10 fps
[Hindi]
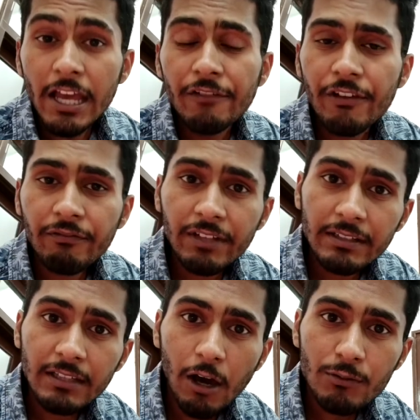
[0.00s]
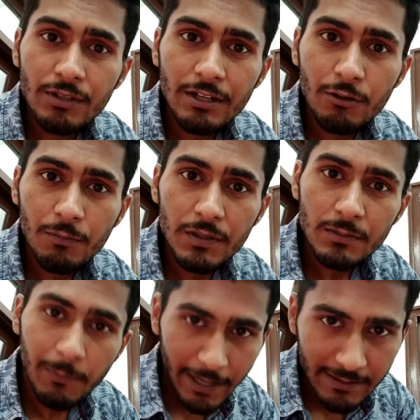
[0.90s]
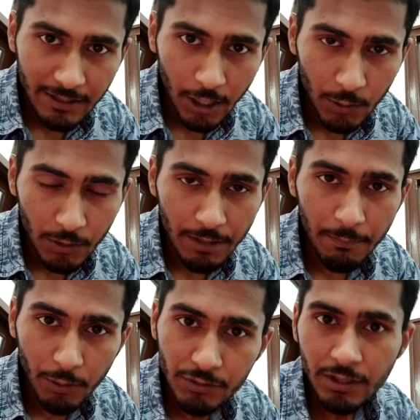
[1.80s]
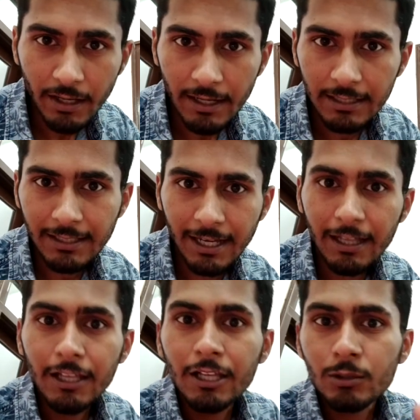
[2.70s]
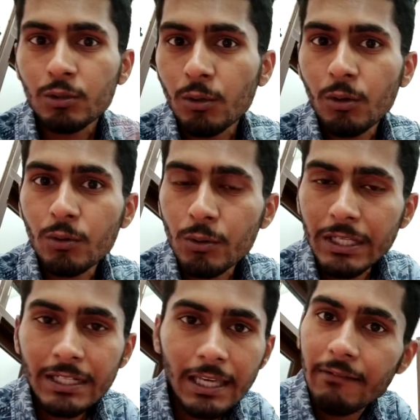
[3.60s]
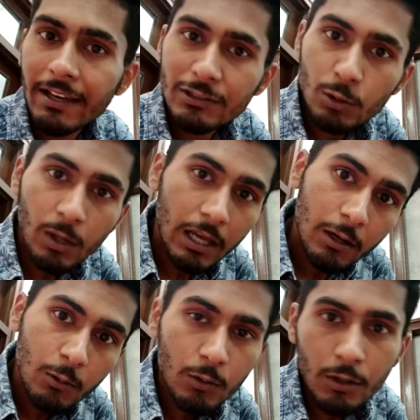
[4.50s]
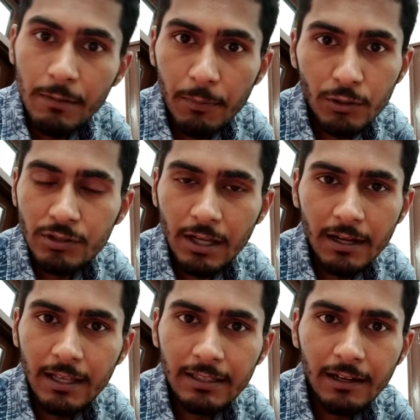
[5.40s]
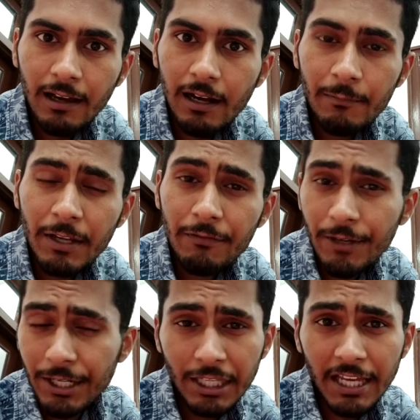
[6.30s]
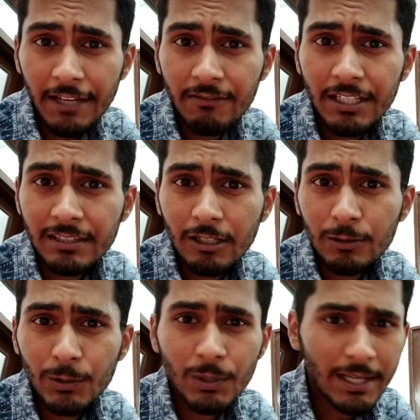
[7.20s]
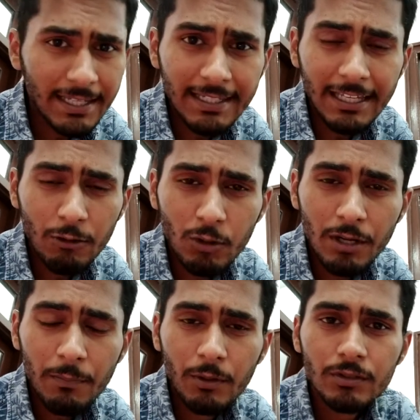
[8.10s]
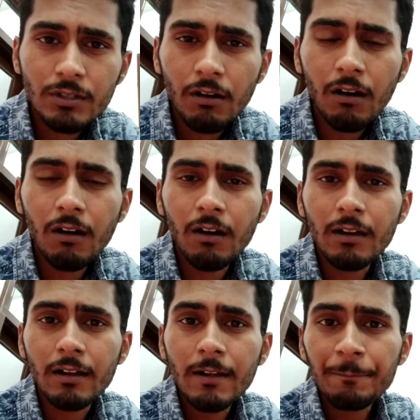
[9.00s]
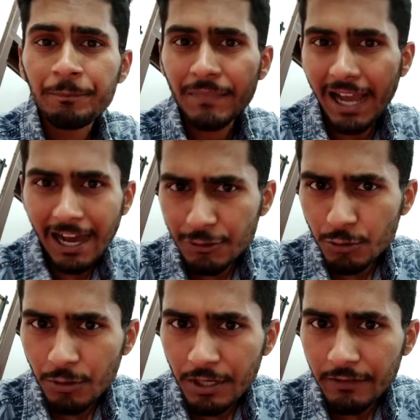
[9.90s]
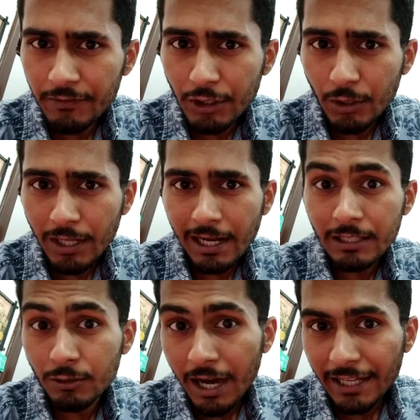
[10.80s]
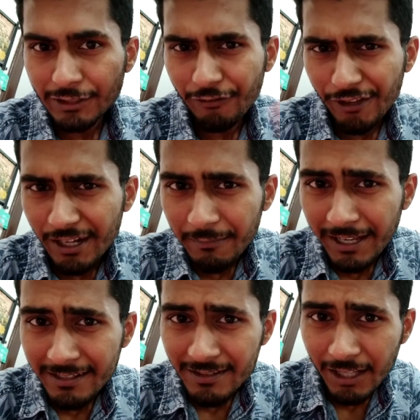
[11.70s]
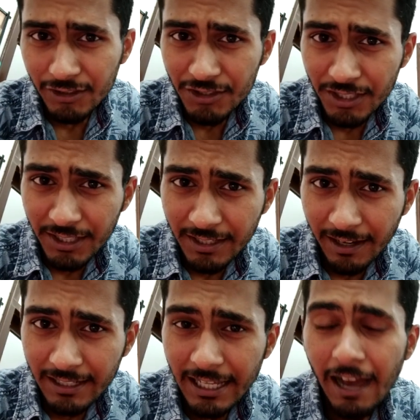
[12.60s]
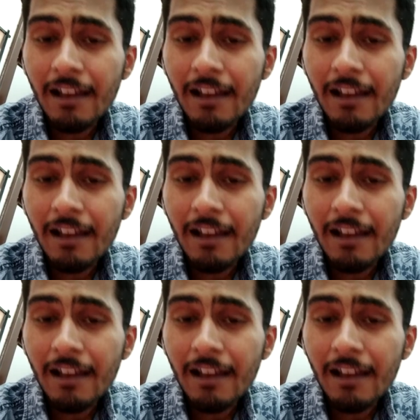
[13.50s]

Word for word: 15000 रुपीस प्राइस का उन्होंने पोस्ट करना था तो रूटीन के वाइज तो कल उन्होंने पोस्ट करना था कल हमने वेट किया इवनिंग तक तो नहीं किया उन्होंने पोस्ट और आज उन्होंने वीडियो डाला तो आज फिर हमारे साथ चीट कर लिया